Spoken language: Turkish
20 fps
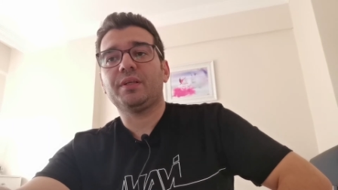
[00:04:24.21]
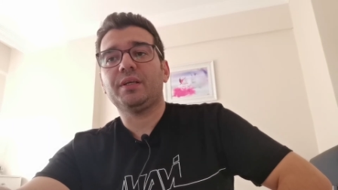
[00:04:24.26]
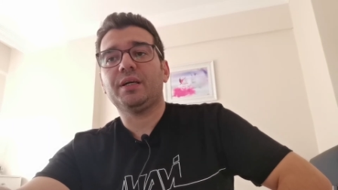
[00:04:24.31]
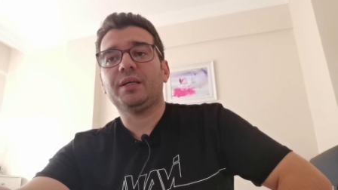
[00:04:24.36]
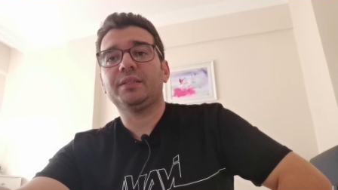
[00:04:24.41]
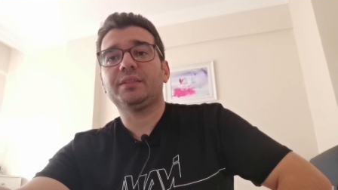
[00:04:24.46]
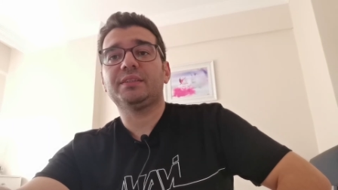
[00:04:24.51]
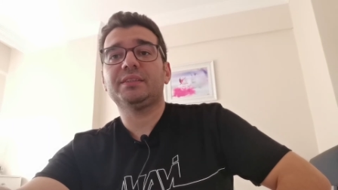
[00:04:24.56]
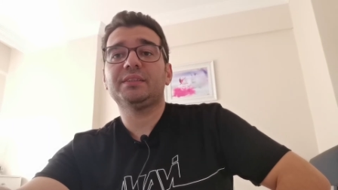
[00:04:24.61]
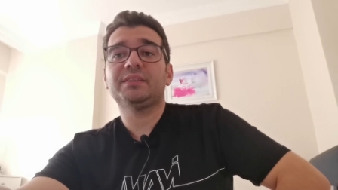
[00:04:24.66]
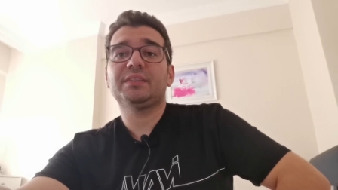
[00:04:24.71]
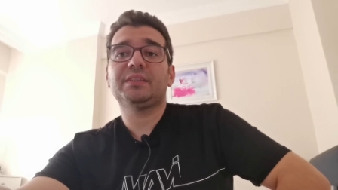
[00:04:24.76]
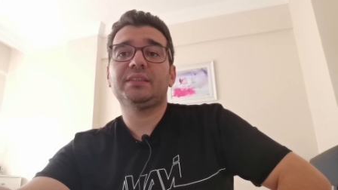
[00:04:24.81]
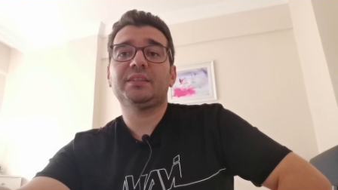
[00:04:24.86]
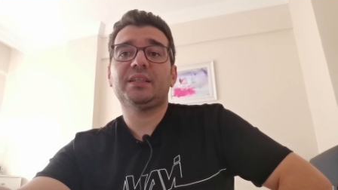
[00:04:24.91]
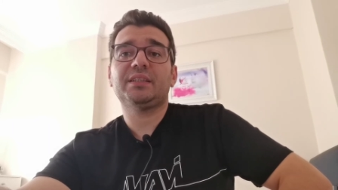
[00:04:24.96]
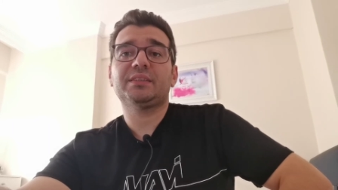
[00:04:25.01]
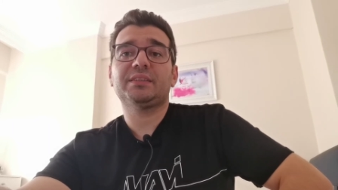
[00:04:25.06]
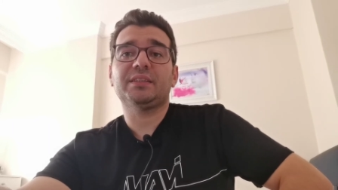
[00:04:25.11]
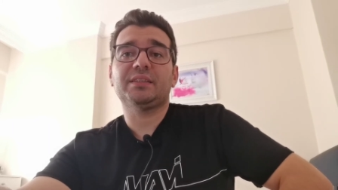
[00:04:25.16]
Yani siz de
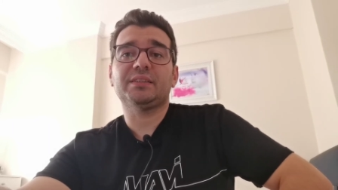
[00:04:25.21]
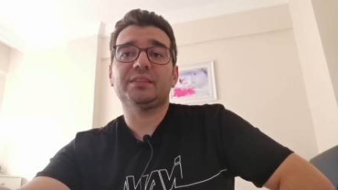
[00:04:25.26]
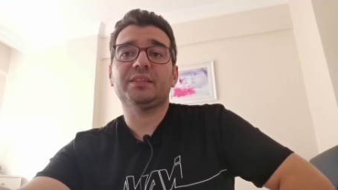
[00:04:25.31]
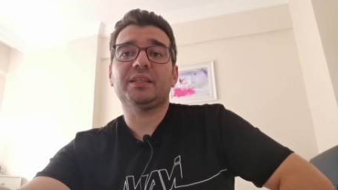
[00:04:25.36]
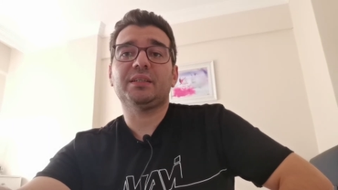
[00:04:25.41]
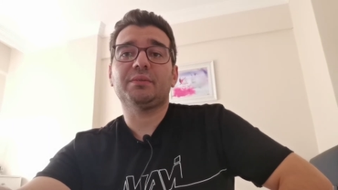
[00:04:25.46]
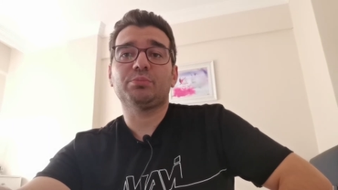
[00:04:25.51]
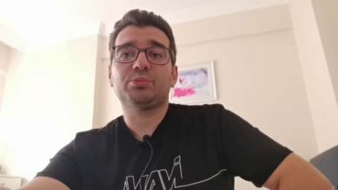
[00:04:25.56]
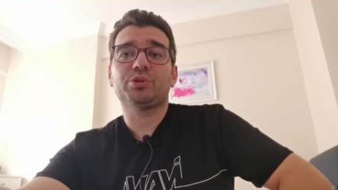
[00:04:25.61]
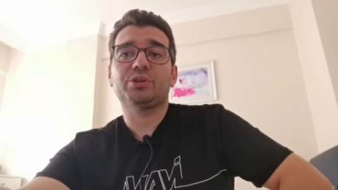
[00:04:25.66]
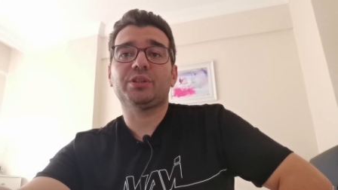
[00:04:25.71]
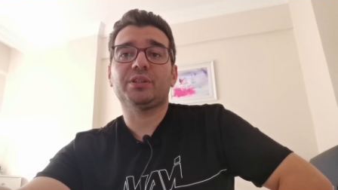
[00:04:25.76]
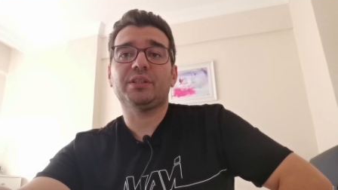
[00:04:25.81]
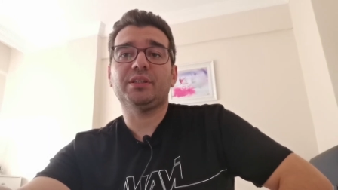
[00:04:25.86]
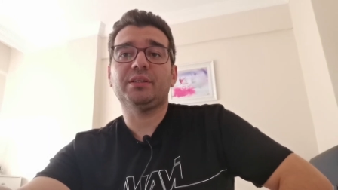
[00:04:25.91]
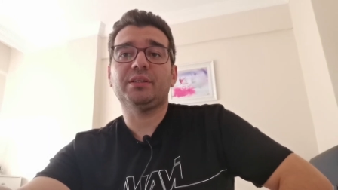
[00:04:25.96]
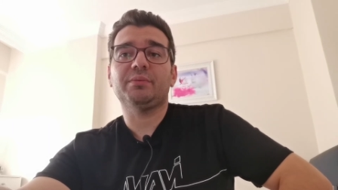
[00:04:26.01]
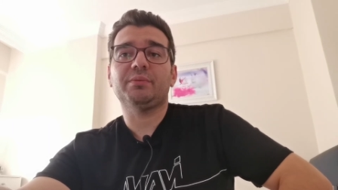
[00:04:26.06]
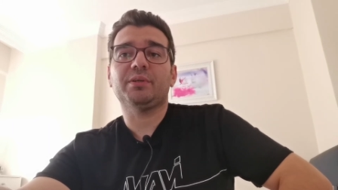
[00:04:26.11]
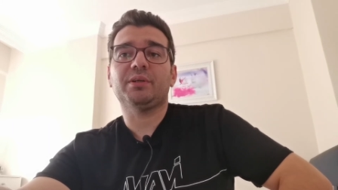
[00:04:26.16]
girerseniz eğer bu
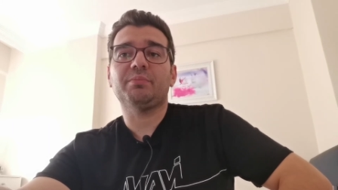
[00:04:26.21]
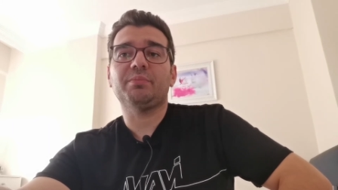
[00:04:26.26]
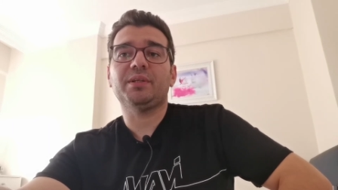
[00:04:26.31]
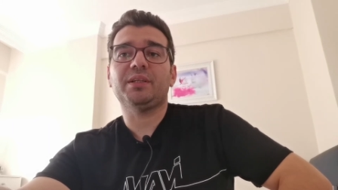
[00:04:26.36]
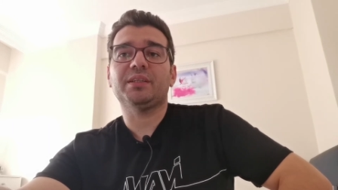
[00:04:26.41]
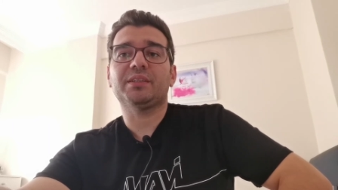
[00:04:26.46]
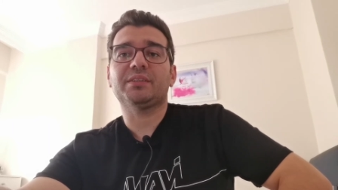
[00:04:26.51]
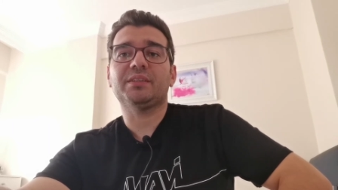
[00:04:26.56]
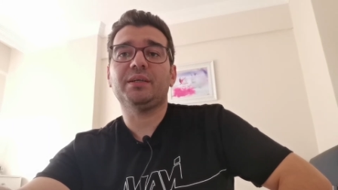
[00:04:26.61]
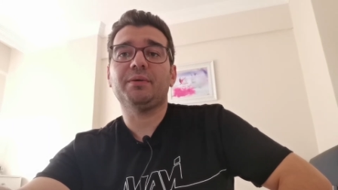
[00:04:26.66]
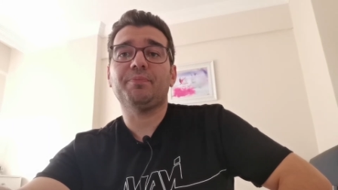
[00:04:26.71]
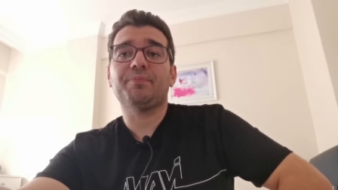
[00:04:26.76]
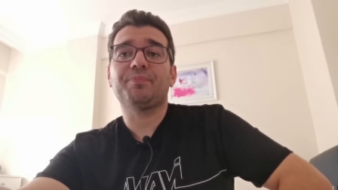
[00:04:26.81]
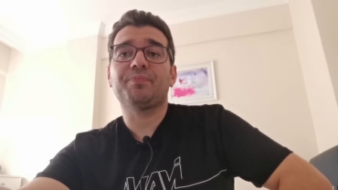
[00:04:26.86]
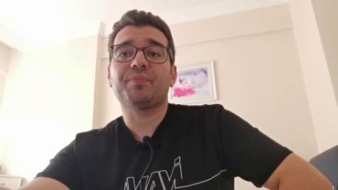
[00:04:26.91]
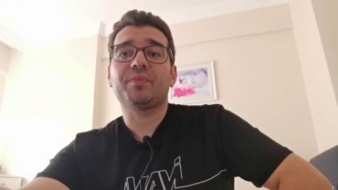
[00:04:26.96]
şekilde bir ameliyata